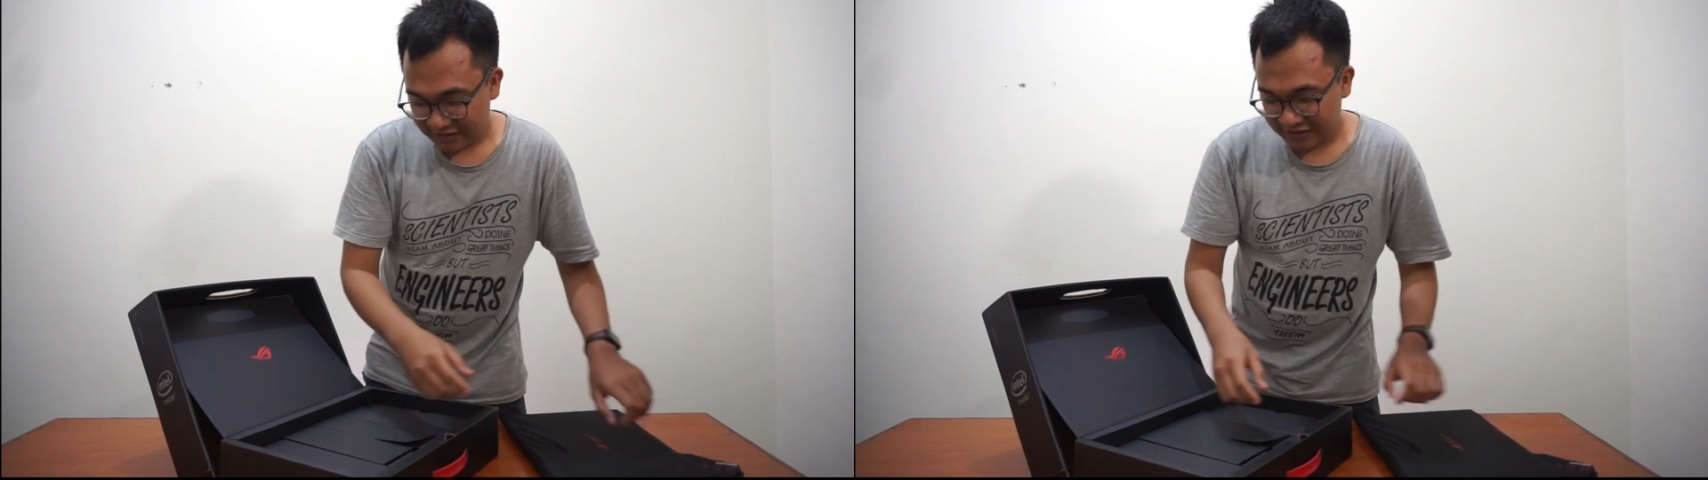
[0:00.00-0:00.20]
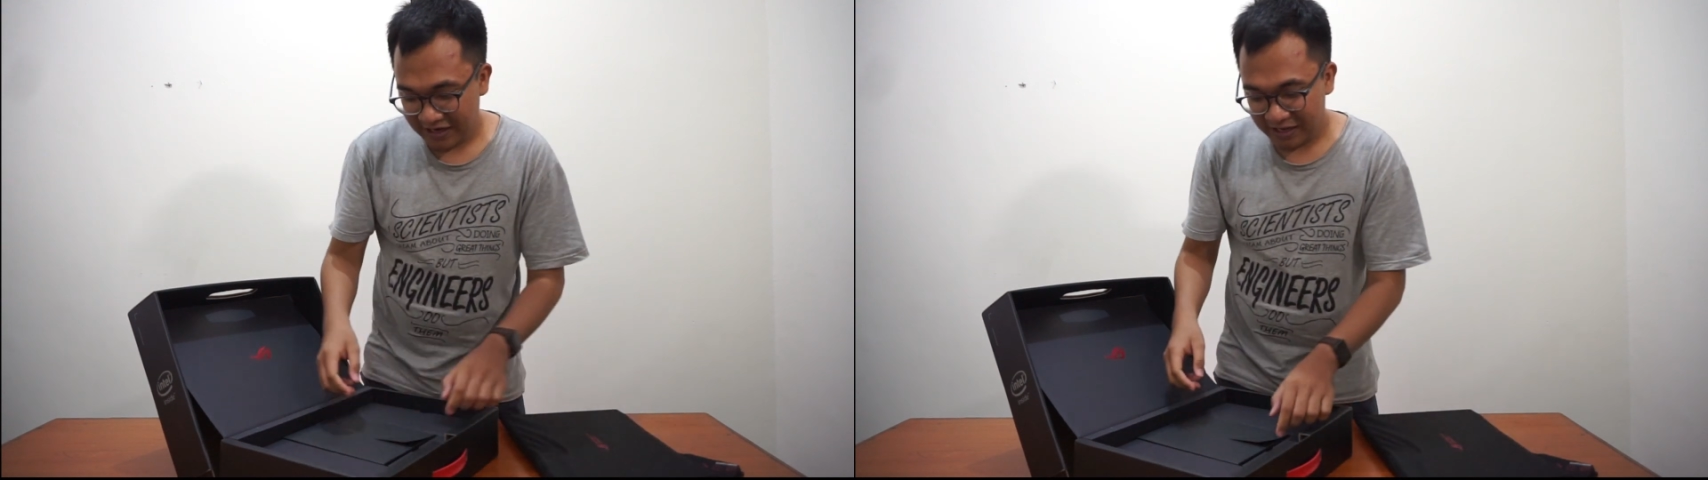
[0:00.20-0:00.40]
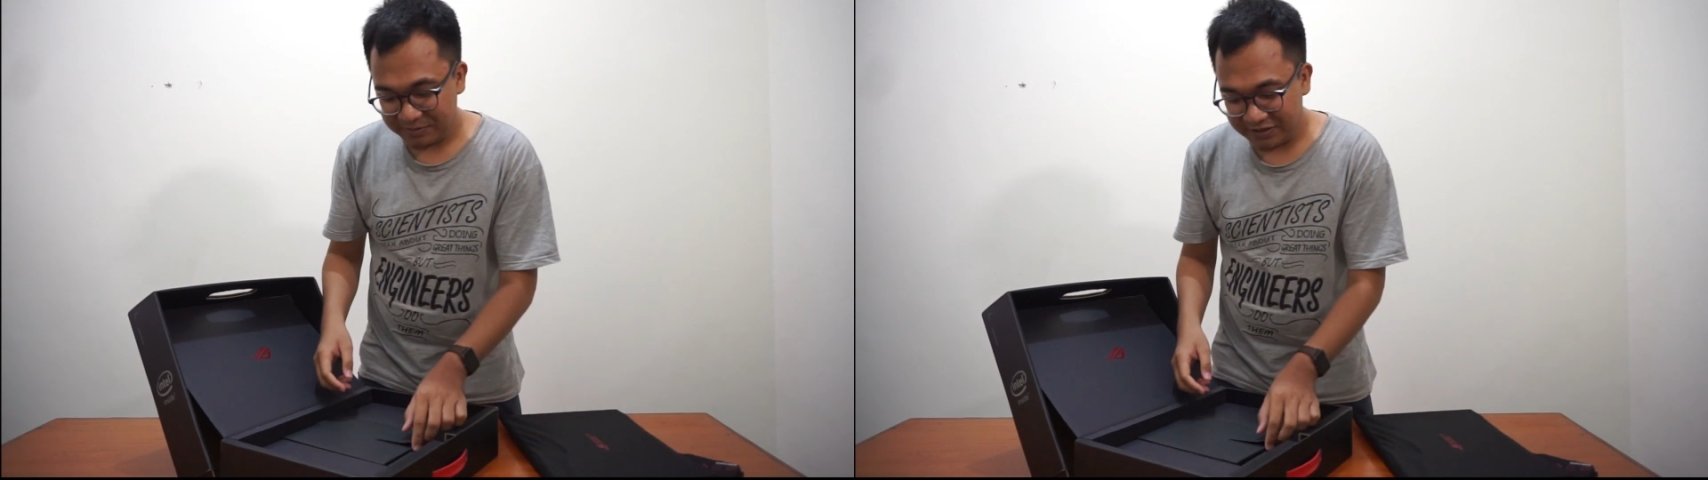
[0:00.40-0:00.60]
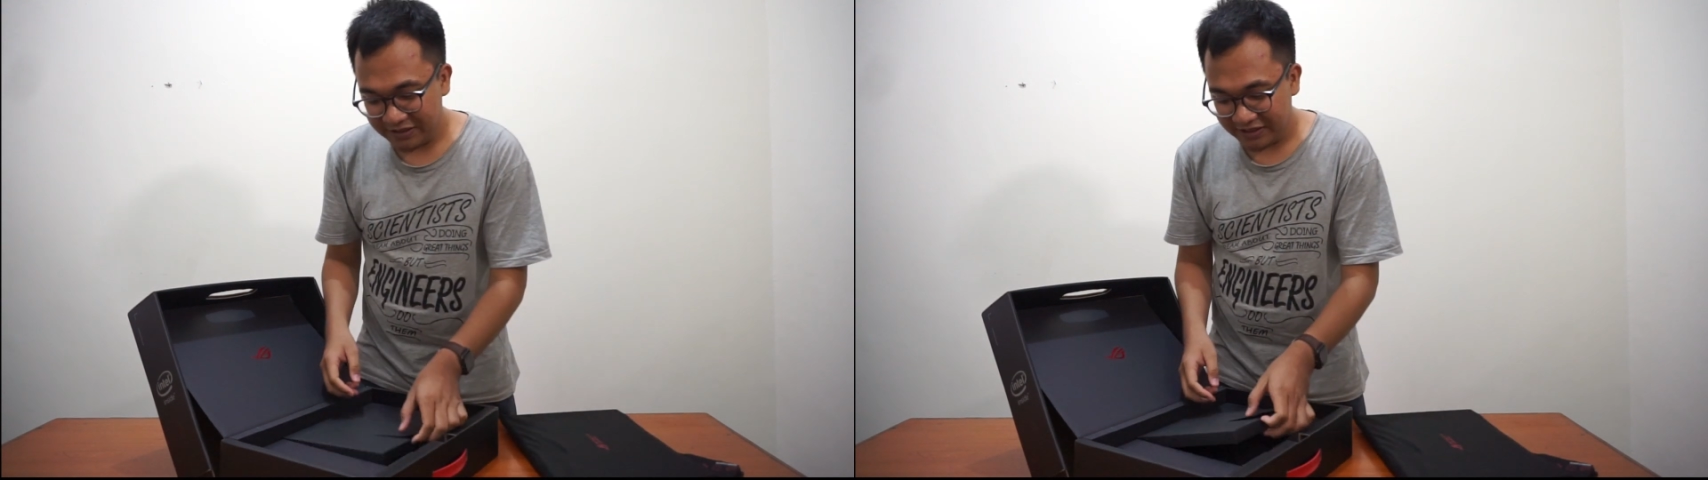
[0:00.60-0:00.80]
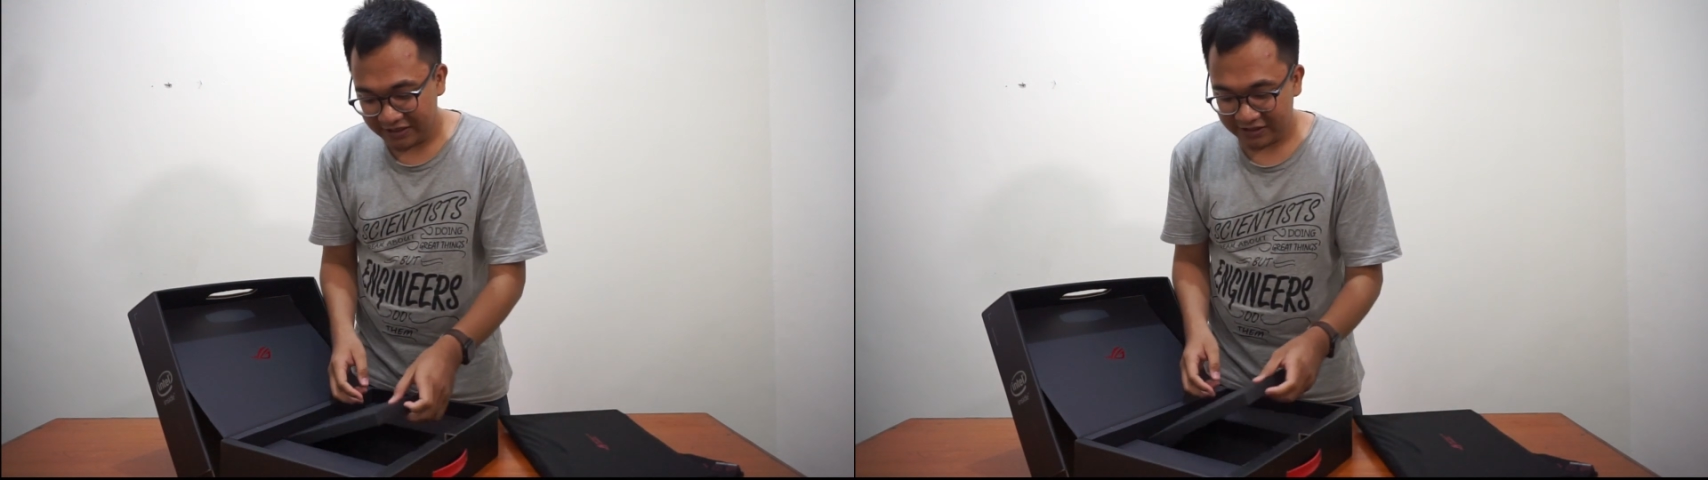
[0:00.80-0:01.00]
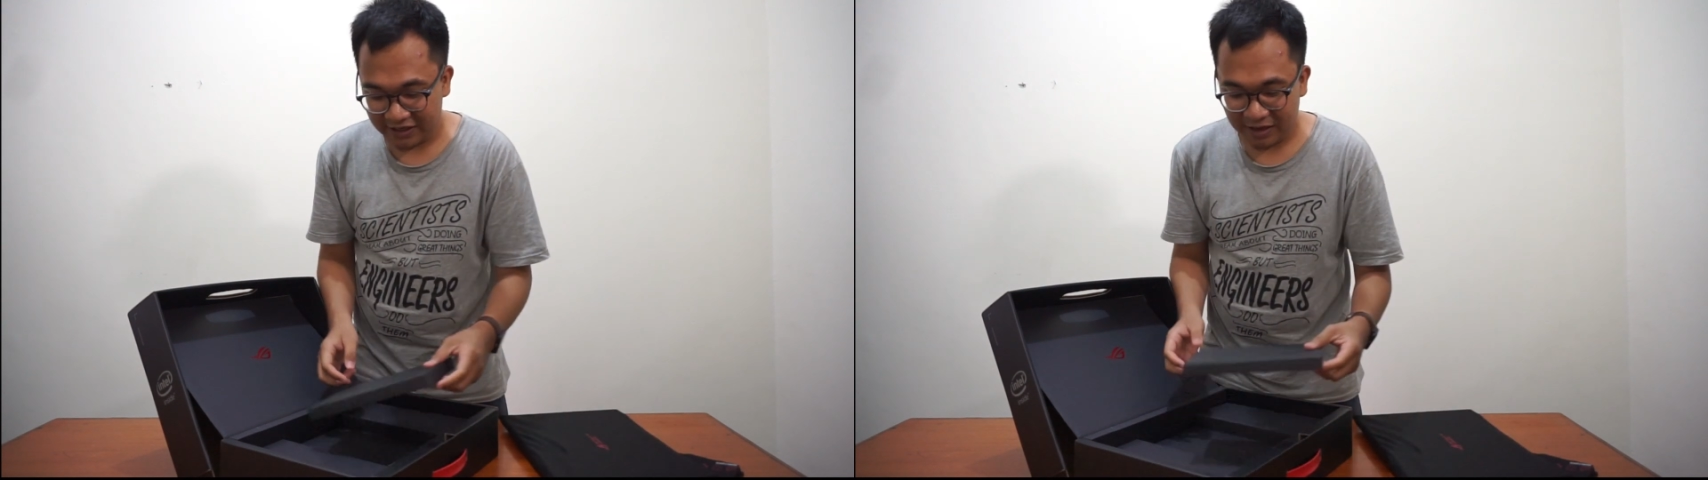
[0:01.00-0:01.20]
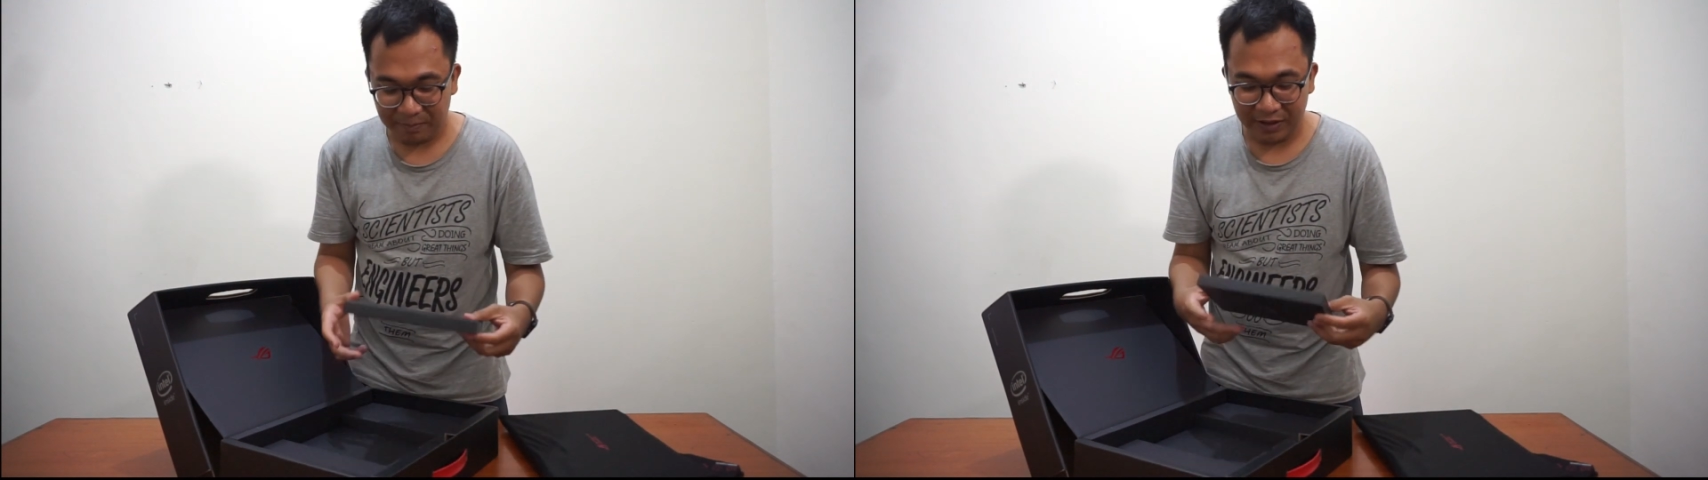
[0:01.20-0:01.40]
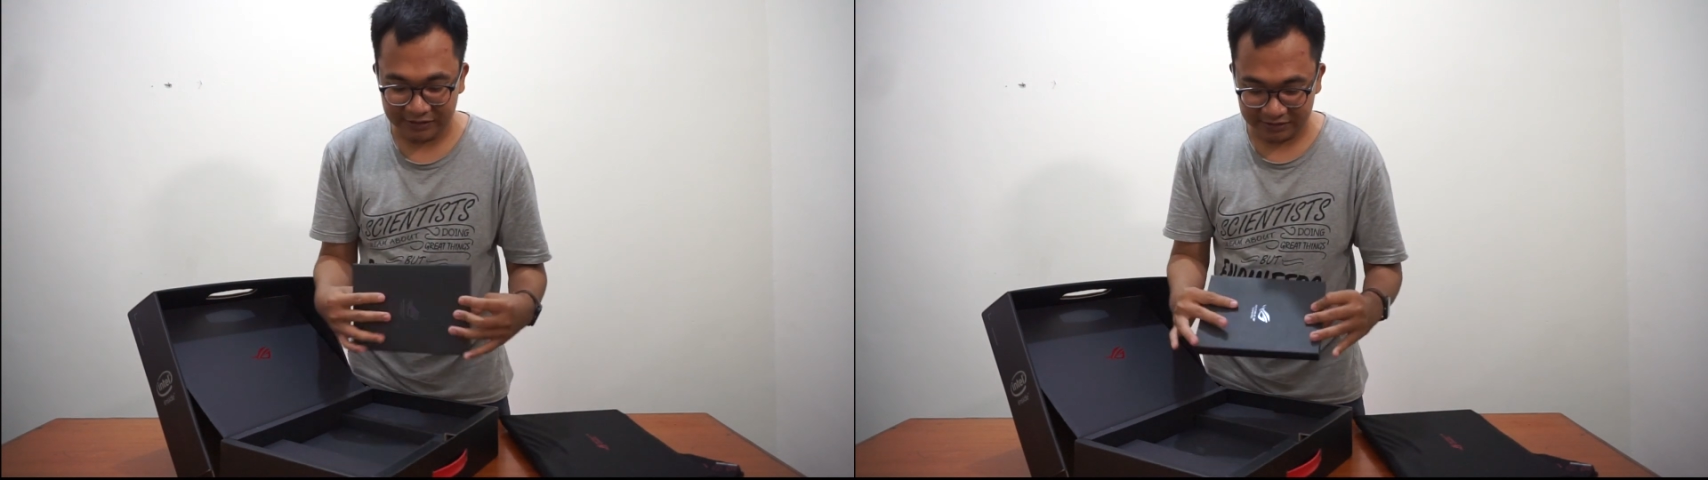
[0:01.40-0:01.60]
Di dalam sini kita
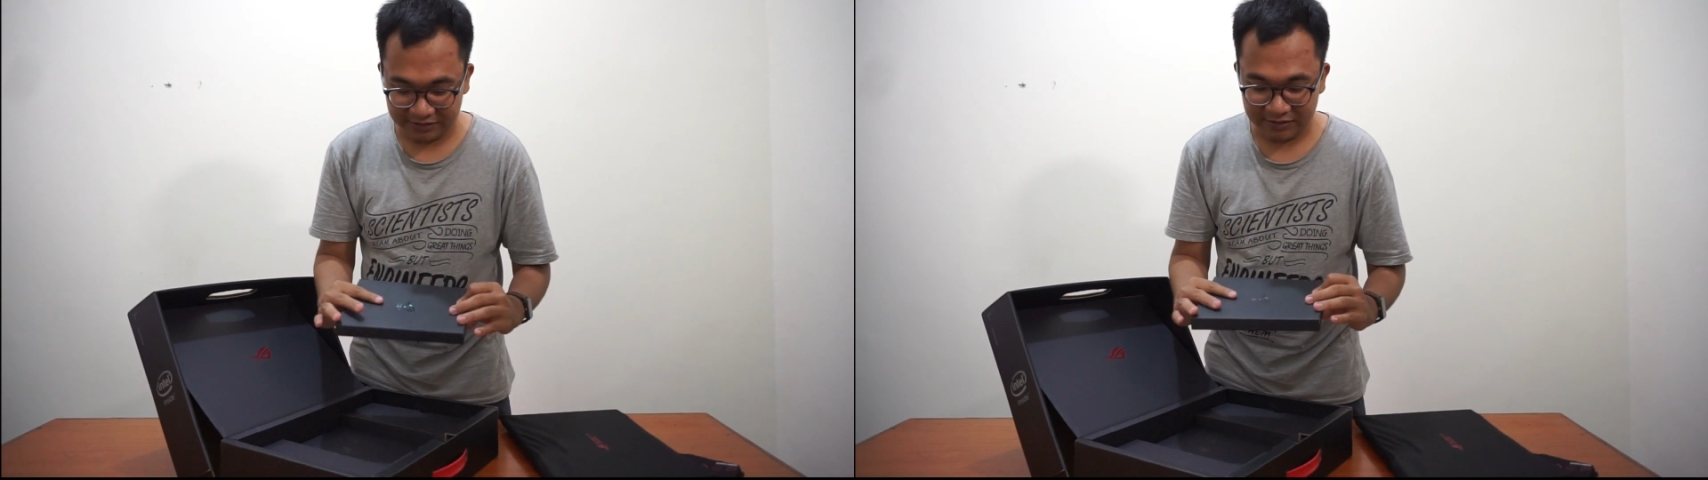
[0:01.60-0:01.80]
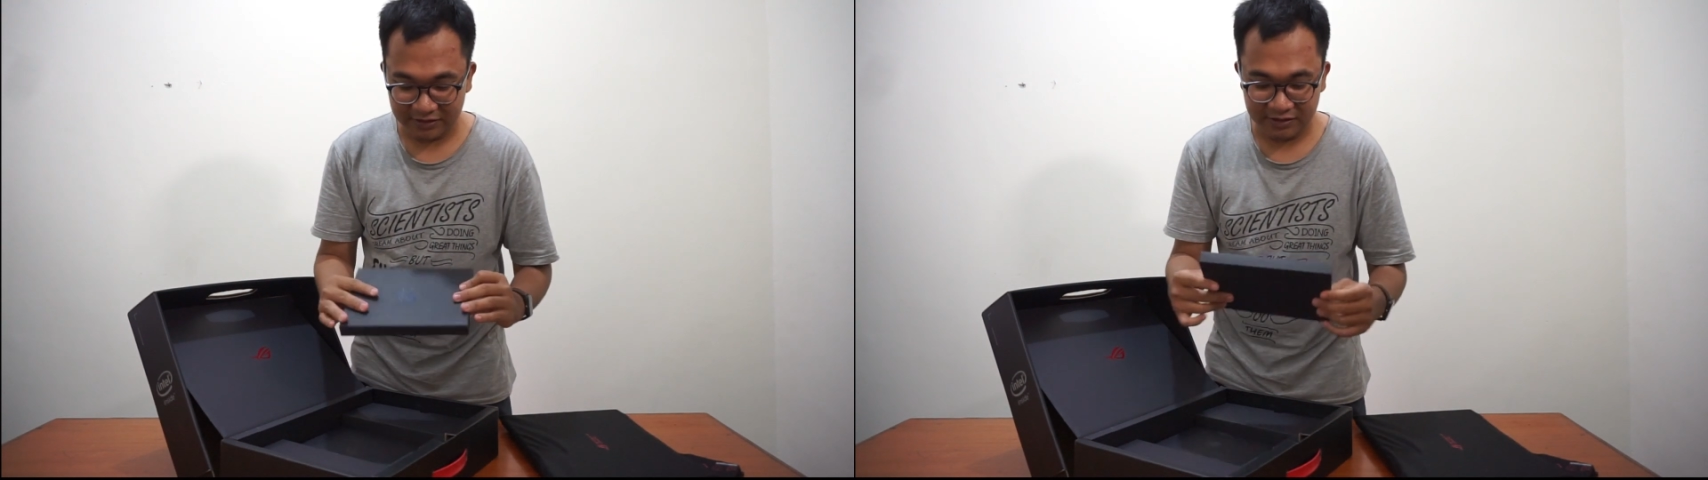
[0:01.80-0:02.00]
dapat